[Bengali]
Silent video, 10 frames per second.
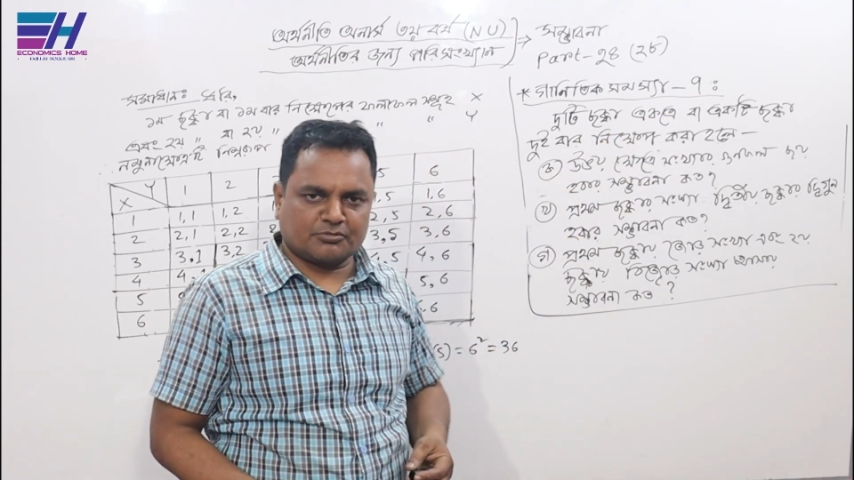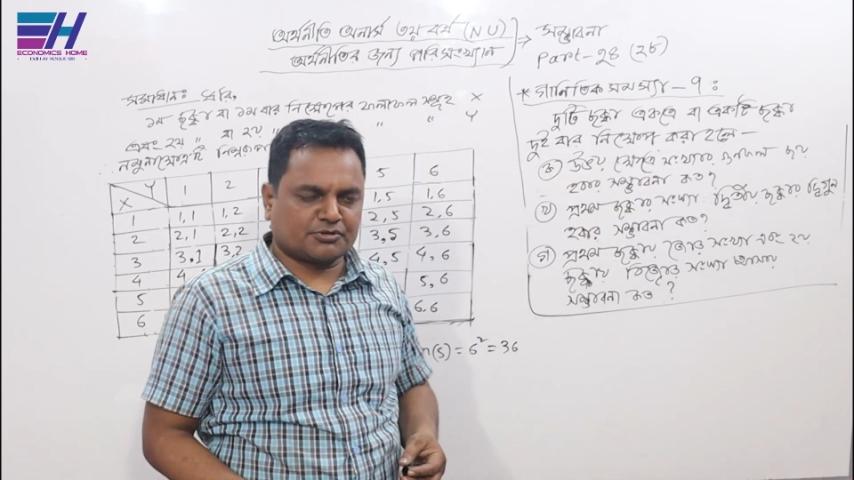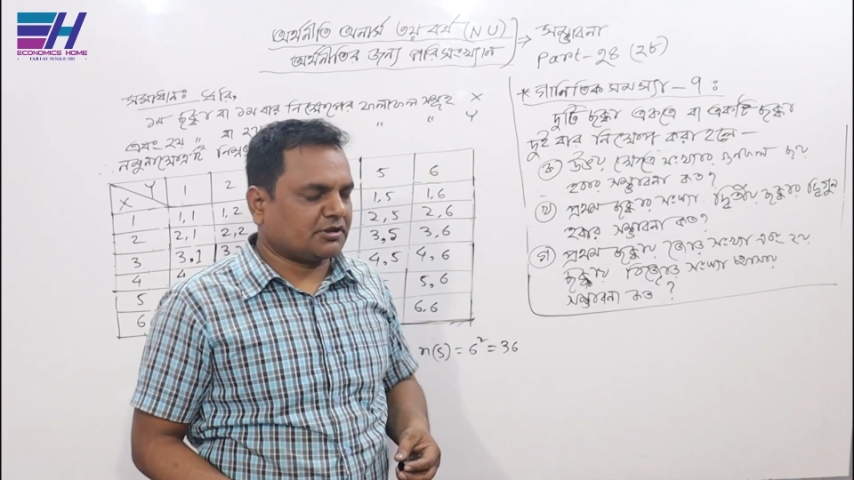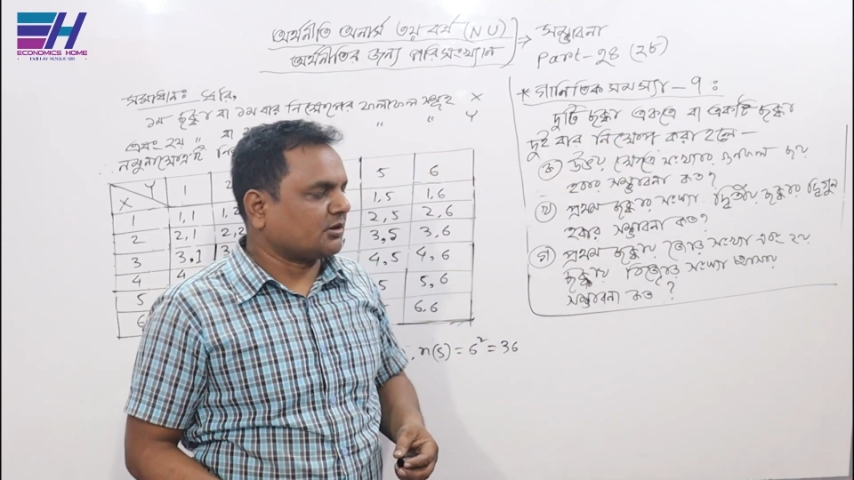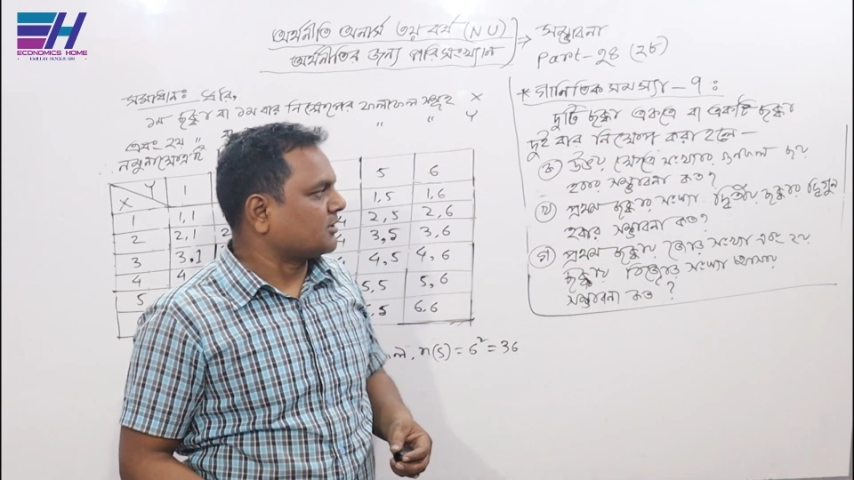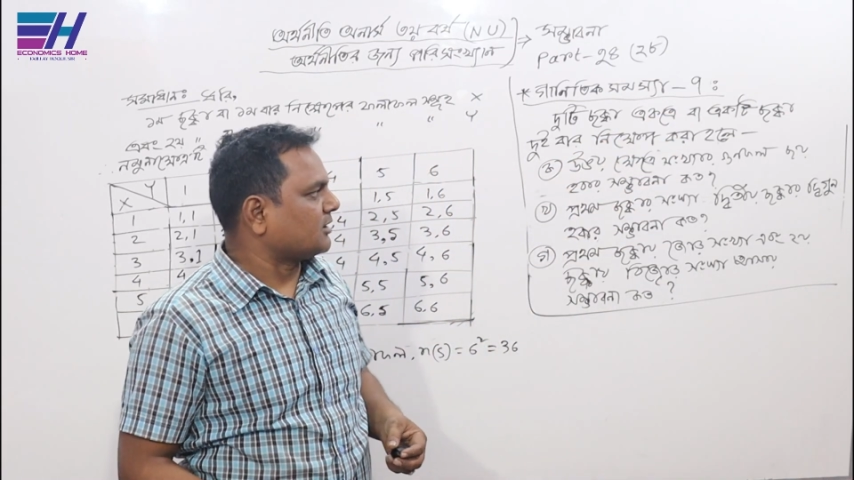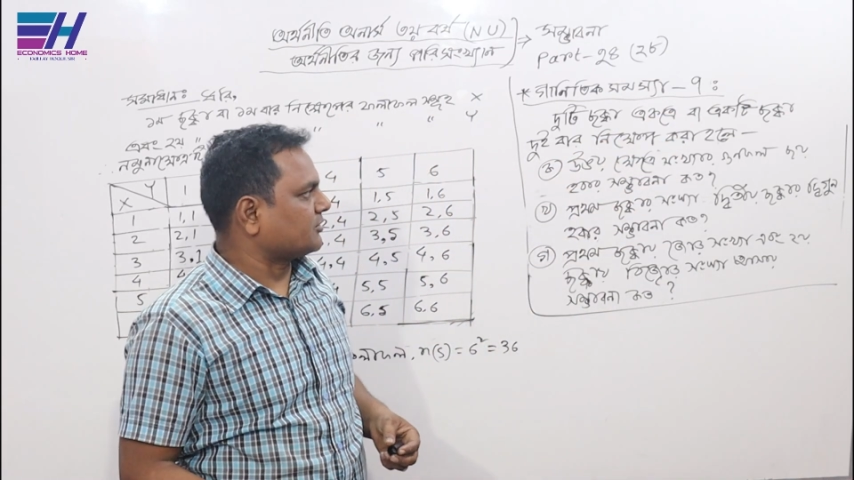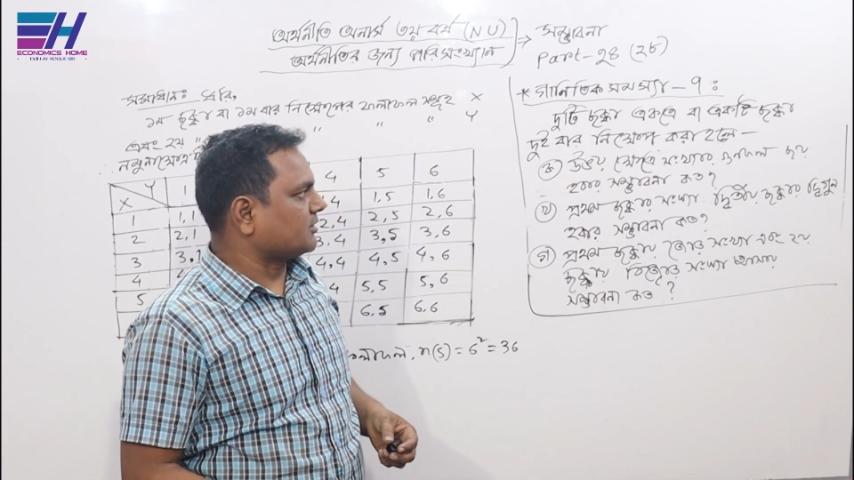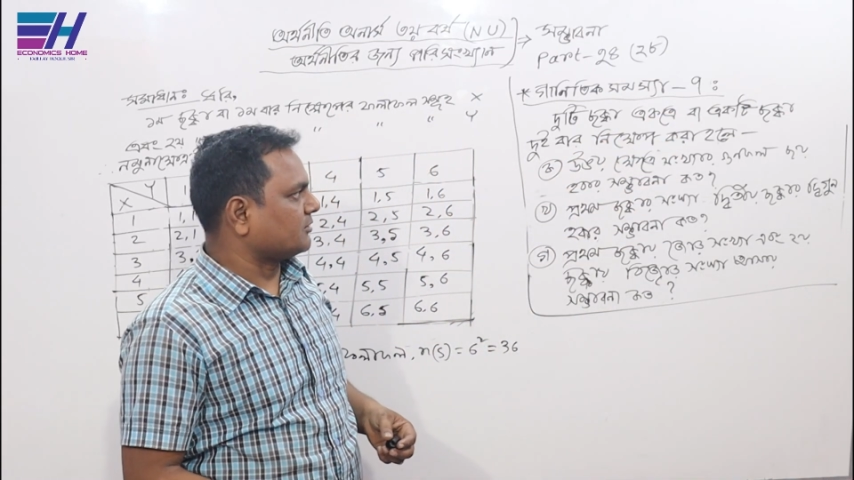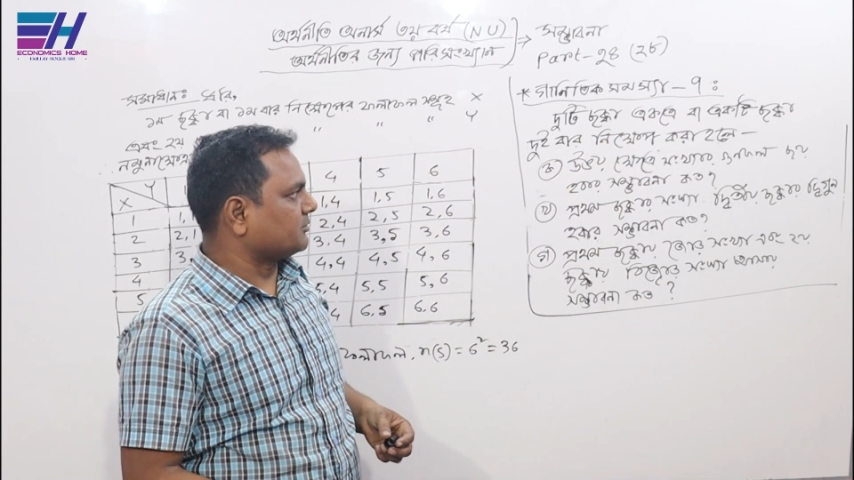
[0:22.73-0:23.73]
সমস্যা নিয়ে আমরা
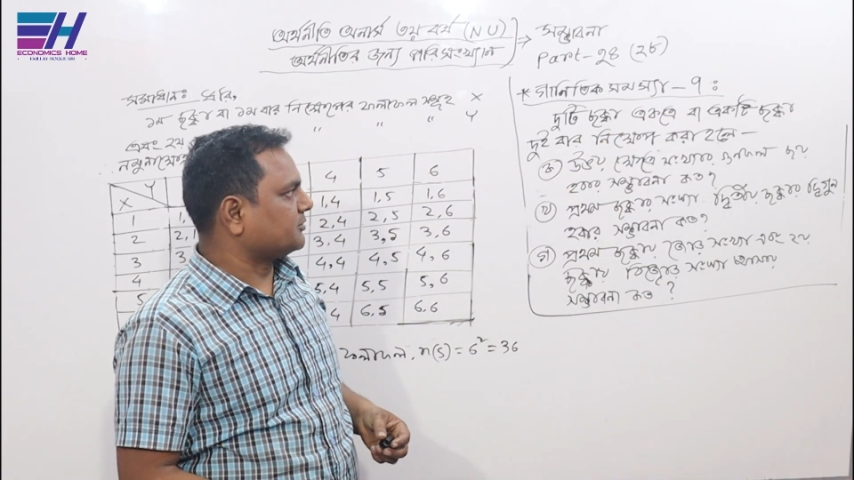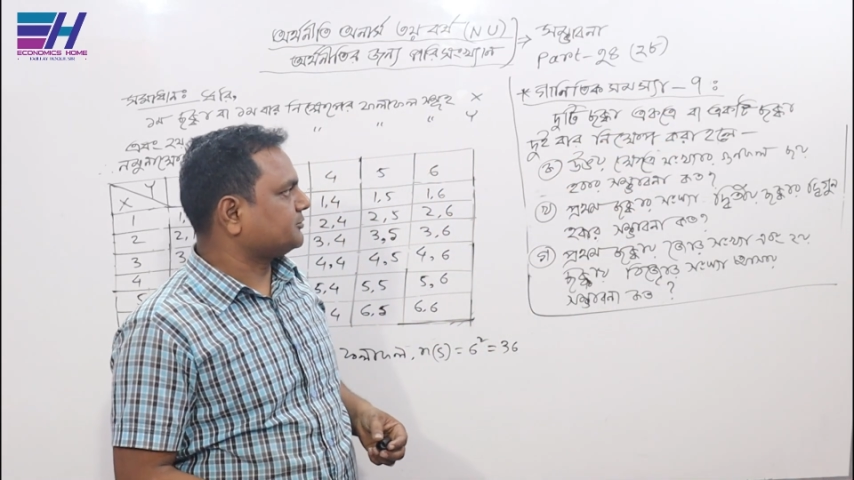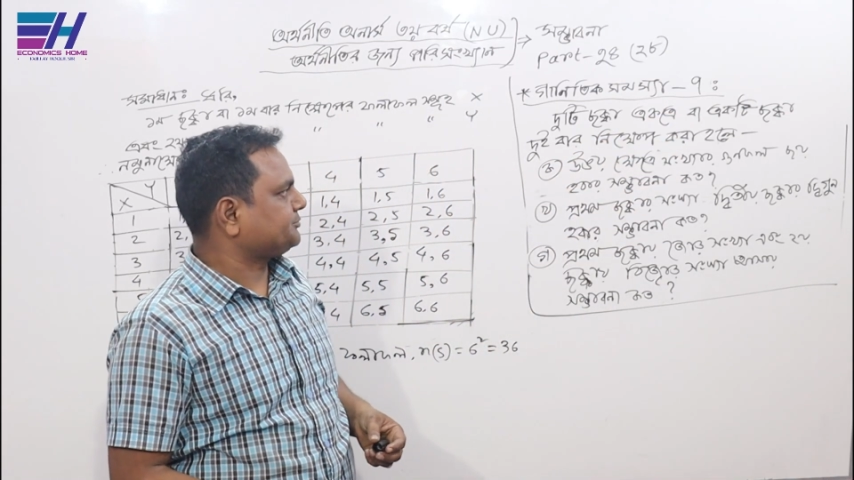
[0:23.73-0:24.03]
আলোচনা করব